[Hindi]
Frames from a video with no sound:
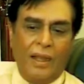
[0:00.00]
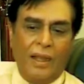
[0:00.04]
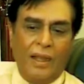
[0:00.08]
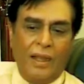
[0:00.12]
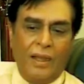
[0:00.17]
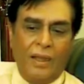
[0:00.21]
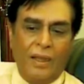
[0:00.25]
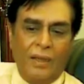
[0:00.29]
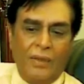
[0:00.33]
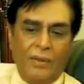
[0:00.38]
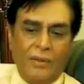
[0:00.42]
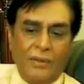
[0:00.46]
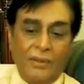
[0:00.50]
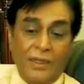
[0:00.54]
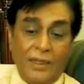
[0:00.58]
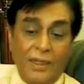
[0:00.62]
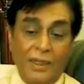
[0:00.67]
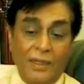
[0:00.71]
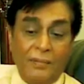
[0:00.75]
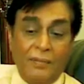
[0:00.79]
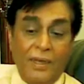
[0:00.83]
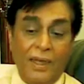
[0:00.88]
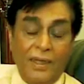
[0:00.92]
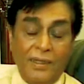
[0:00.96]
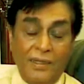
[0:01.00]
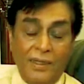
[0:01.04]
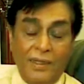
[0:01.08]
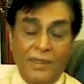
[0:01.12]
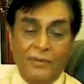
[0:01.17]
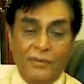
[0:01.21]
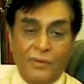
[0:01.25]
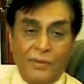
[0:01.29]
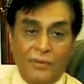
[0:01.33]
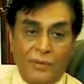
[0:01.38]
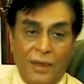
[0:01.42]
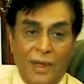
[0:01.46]
और यकीन मानिए कि
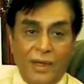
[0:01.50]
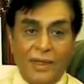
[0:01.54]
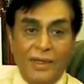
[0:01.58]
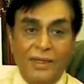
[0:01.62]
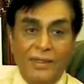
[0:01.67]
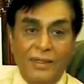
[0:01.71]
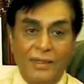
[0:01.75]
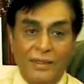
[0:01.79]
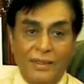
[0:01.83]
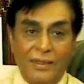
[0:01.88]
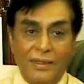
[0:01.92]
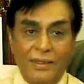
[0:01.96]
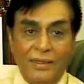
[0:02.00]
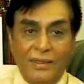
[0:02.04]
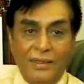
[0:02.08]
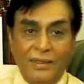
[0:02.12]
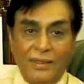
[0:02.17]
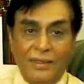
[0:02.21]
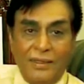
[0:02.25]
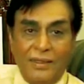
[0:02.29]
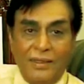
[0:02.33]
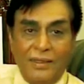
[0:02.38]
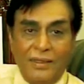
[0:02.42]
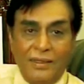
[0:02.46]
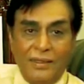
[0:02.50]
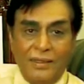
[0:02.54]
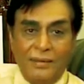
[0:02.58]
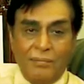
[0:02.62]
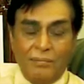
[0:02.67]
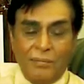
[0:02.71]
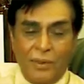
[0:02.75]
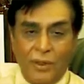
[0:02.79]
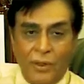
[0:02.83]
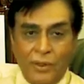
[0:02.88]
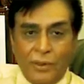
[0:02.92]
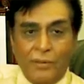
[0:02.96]
वो वाकई
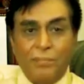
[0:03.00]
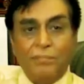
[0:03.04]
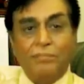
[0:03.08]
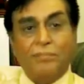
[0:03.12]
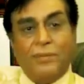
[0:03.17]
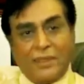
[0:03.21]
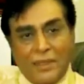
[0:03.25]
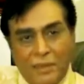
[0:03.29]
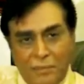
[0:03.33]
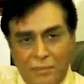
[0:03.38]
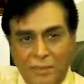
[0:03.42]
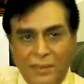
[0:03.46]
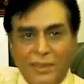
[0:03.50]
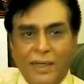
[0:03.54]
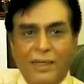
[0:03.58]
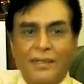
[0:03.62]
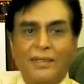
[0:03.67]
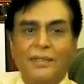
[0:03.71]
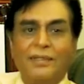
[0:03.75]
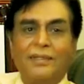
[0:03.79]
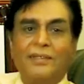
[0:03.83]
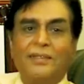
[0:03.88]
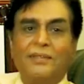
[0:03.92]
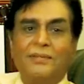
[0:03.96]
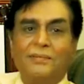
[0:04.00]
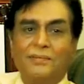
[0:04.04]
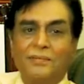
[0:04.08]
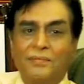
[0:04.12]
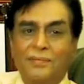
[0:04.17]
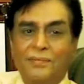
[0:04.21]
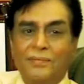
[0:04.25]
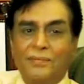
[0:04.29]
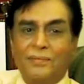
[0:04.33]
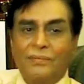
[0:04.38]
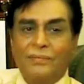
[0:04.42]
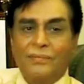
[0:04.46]
बहुत मदद भी करती थी
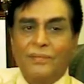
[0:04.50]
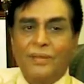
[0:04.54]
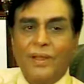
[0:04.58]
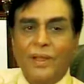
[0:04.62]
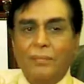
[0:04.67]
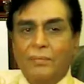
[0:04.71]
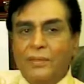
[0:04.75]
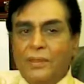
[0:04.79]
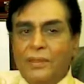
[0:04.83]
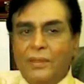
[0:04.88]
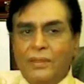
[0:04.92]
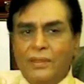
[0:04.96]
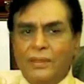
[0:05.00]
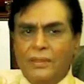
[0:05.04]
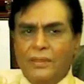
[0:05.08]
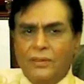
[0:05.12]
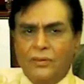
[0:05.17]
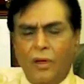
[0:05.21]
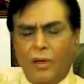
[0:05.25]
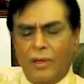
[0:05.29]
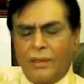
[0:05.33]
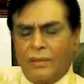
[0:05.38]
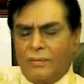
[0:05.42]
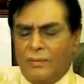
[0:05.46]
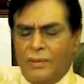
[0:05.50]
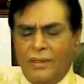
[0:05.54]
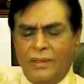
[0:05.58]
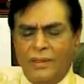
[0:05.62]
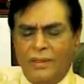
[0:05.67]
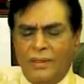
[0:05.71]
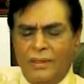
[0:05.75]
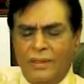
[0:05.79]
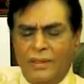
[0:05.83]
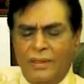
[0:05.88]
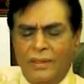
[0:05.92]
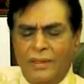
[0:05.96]
कभी शॉट
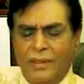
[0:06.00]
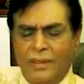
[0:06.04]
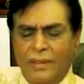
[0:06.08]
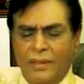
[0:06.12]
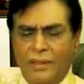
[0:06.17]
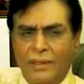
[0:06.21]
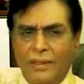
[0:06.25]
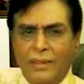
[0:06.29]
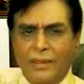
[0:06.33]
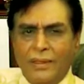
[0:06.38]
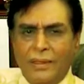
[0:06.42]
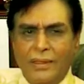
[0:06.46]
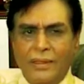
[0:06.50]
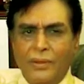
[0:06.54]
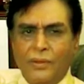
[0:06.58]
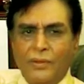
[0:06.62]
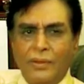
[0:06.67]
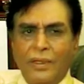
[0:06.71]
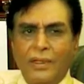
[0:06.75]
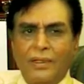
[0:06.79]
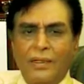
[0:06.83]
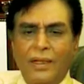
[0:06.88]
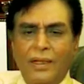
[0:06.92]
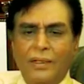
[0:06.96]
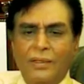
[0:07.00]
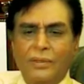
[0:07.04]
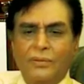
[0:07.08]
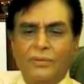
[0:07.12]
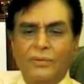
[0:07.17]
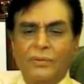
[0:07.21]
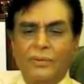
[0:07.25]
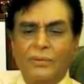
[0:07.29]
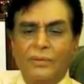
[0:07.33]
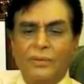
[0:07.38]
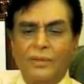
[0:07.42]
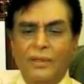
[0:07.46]
कोई ठीक नहीं होता था तो
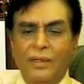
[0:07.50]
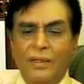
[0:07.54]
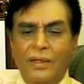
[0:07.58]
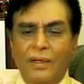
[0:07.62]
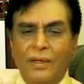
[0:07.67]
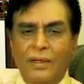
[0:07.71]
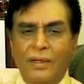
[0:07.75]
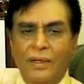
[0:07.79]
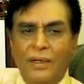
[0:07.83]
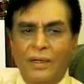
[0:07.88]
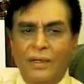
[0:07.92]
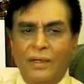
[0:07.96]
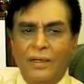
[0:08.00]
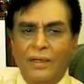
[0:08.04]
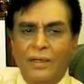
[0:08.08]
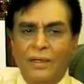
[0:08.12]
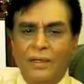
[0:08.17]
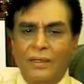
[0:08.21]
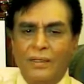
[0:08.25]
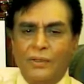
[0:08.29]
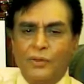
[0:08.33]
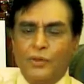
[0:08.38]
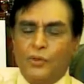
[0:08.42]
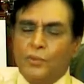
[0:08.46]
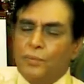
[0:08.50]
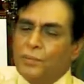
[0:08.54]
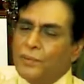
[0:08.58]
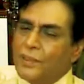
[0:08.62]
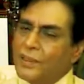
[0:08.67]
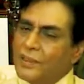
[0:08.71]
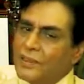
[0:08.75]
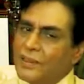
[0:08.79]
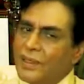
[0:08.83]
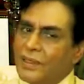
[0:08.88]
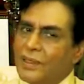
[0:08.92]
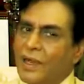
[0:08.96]
वो चुपके
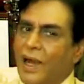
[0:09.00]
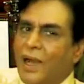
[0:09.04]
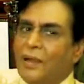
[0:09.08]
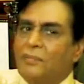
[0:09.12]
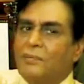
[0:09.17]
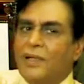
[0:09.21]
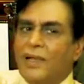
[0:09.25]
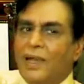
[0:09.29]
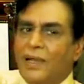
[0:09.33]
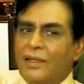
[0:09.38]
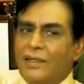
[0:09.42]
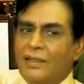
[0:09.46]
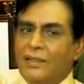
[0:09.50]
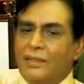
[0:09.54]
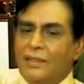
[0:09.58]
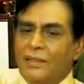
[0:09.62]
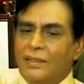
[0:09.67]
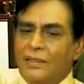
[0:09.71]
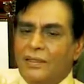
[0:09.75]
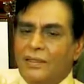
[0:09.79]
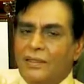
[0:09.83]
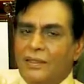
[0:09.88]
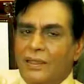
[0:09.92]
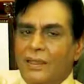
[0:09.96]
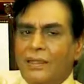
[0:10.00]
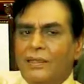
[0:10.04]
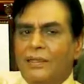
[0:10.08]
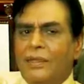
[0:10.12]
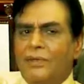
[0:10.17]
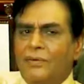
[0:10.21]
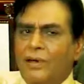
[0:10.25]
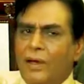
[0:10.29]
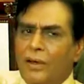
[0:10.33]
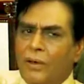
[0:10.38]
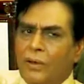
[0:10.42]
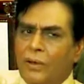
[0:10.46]
से कान में कह देती थी एक
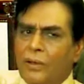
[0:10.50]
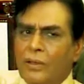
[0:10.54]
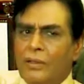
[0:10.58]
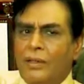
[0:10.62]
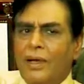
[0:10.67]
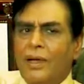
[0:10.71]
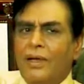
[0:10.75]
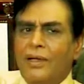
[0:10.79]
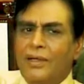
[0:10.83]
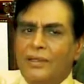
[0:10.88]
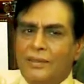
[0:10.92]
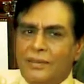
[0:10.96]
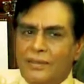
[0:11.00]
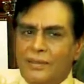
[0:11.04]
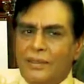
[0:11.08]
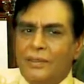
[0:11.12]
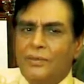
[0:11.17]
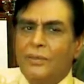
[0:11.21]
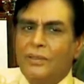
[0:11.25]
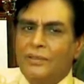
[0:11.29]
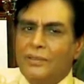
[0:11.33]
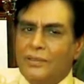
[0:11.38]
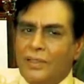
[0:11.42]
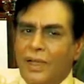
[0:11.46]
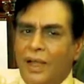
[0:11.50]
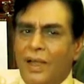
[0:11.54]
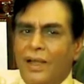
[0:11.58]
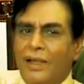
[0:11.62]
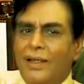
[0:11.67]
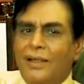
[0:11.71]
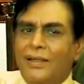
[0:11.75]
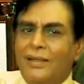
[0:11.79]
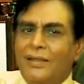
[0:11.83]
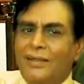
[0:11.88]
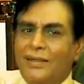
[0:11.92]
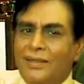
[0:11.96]
दफ़ा और कर लीजिए तो अच्छा
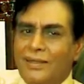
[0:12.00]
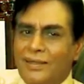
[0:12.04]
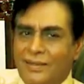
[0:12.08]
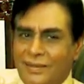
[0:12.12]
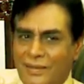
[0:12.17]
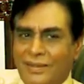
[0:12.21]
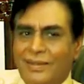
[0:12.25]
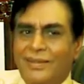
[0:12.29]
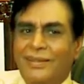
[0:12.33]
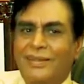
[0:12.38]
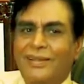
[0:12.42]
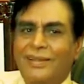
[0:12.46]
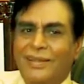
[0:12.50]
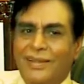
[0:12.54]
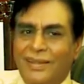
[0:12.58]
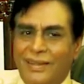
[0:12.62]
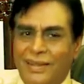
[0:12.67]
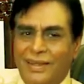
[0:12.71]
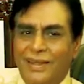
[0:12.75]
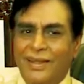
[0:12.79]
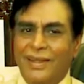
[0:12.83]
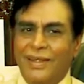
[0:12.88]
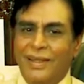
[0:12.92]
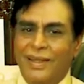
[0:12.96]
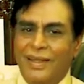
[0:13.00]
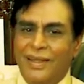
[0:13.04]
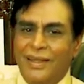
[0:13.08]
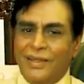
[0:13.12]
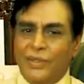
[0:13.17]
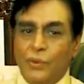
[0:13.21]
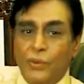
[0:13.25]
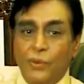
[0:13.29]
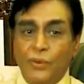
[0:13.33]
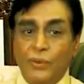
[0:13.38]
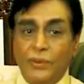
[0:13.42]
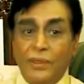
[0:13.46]
है हम्म।
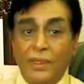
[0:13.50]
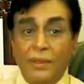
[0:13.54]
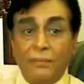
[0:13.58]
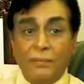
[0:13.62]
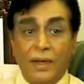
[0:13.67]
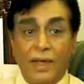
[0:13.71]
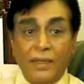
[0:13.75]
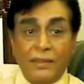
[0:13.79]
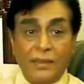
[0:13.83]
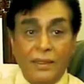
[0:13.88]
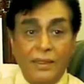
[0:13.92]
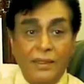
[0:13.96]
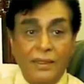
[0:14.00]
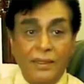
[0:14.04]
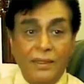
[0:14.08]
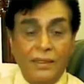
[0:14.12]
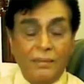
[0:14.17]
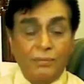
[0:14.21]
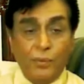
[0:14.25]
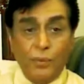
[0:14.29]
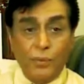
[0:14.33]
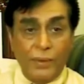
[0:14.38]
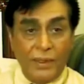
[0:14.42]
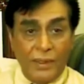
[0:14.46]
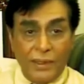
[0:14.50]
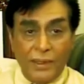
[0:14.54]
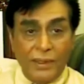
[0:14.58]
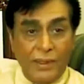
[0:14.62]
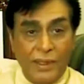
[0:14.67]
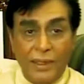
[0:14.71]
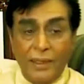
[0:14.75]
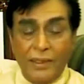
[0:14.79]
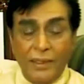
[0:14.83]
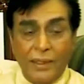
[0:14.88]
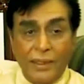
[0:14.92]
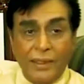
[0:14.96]
तो ये बातें भूलने की
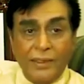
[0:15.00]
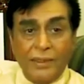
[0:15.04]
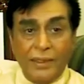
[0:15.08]
नहीं है ये